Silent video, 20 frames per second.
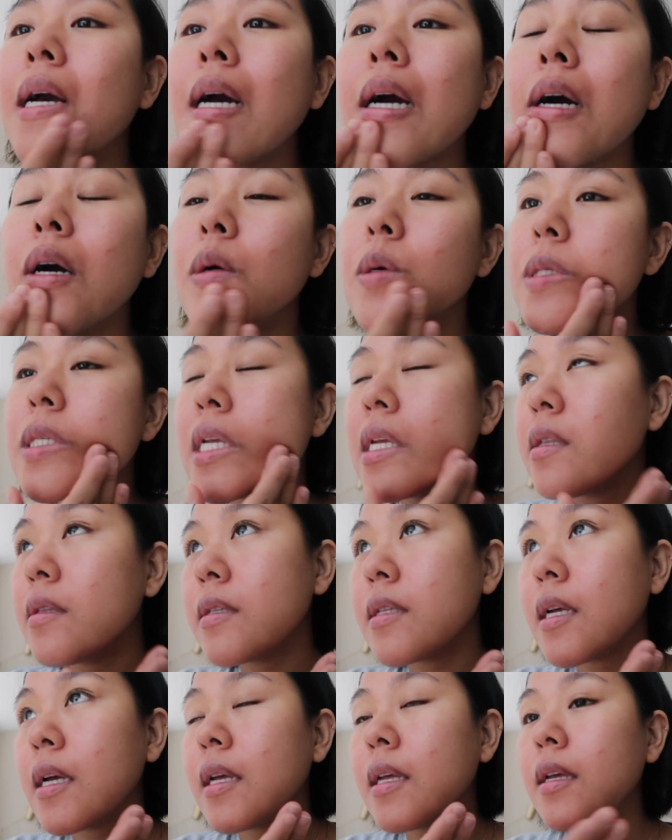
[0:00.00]
顔
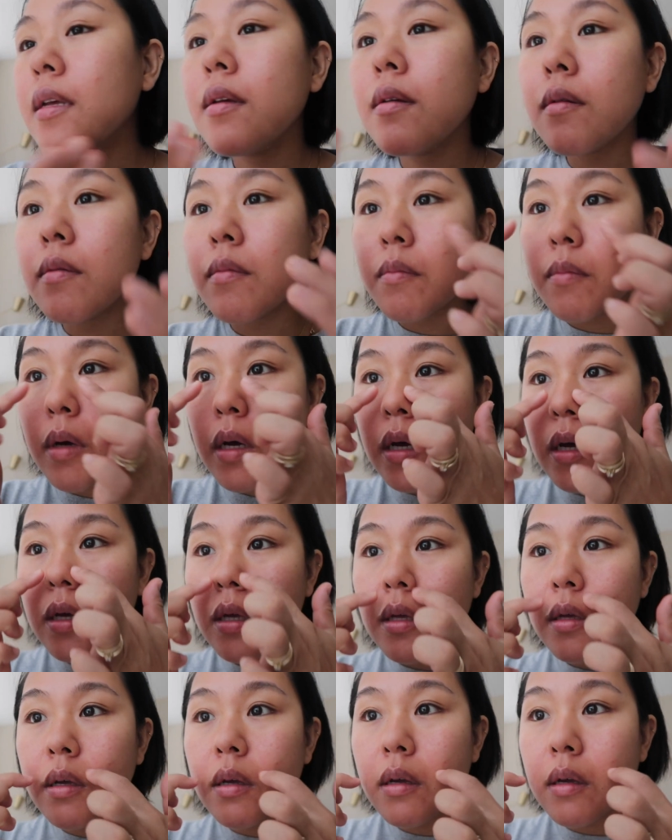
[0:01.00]
全体、ま
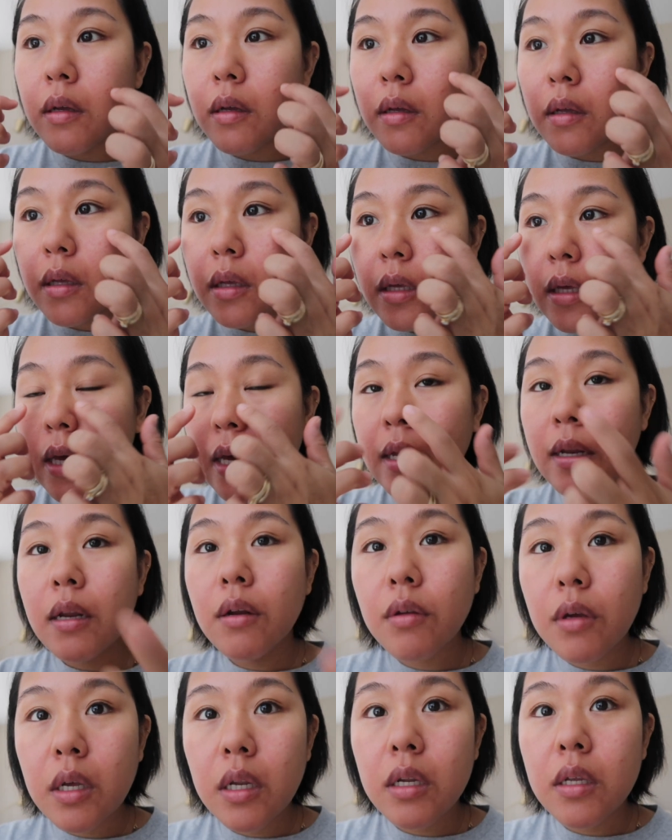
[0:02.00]
あ毛
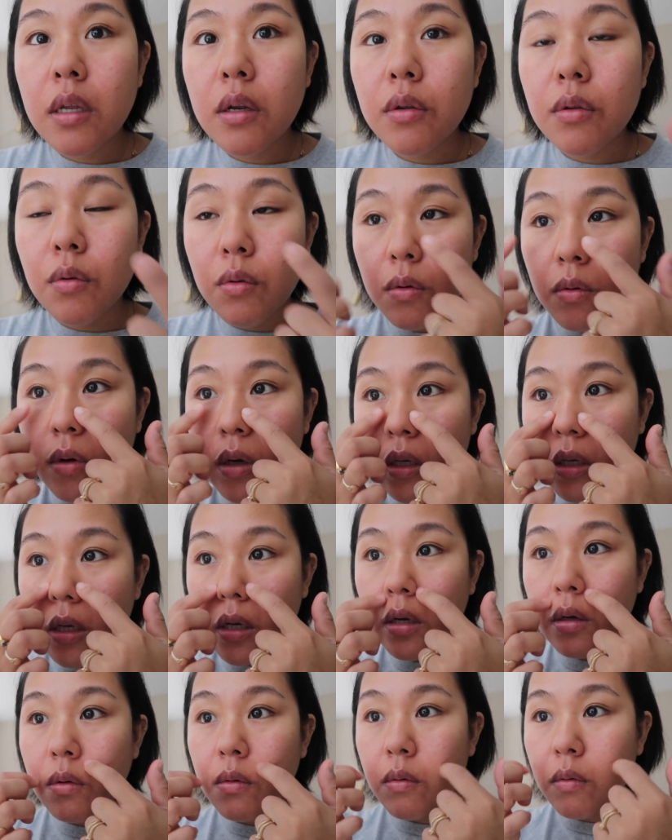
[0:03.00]
穴の気になるところか
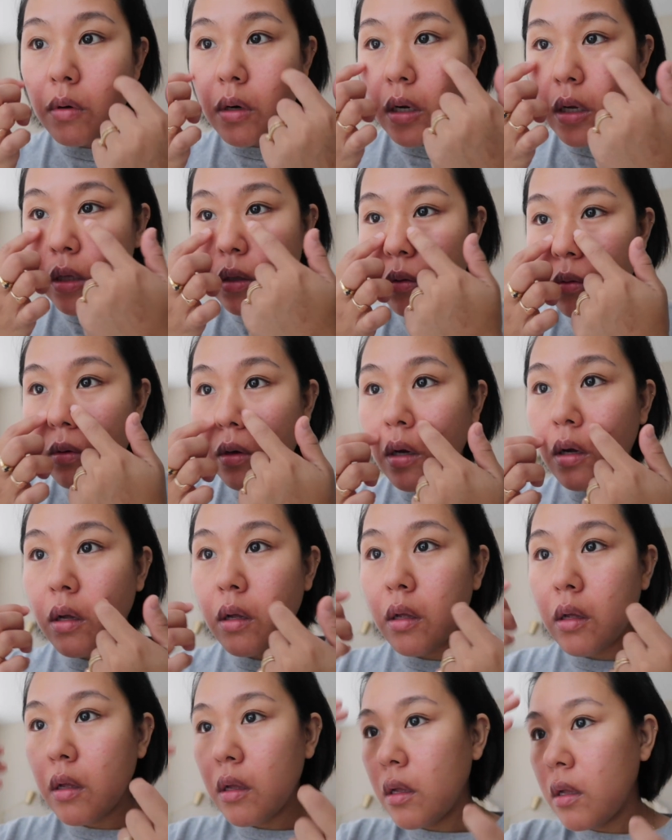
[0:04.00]
な、ここら辺とか、
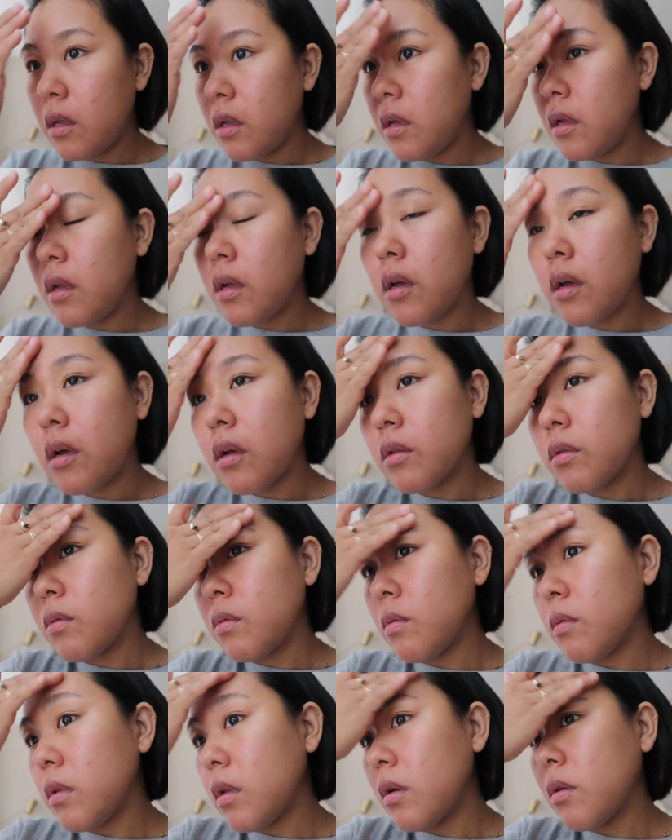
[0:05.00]
あ
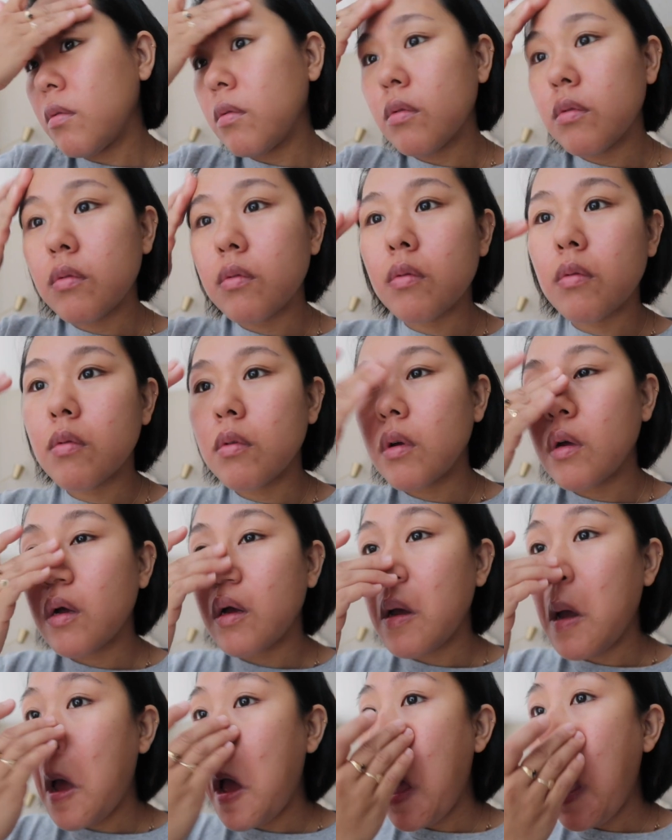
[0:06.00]
とおでこと
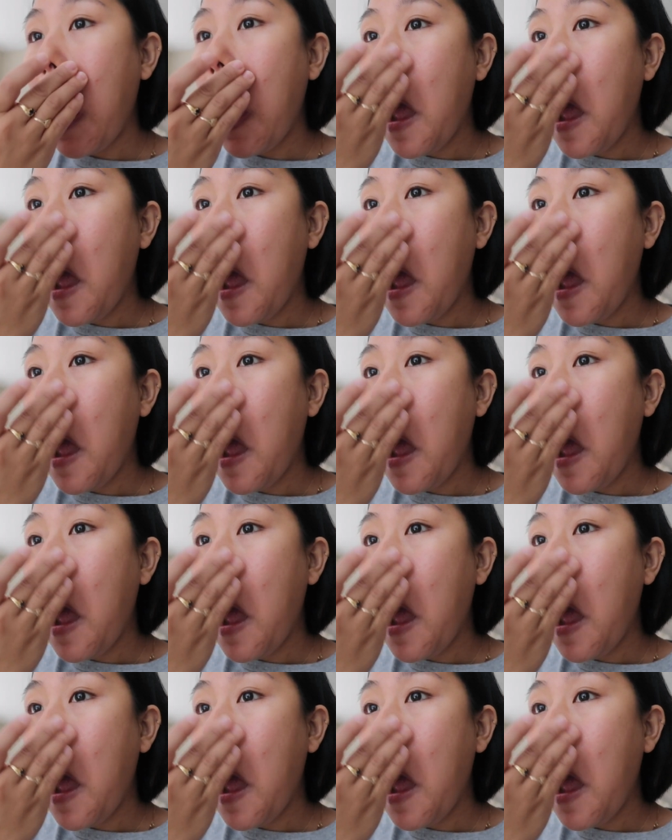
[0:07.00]
か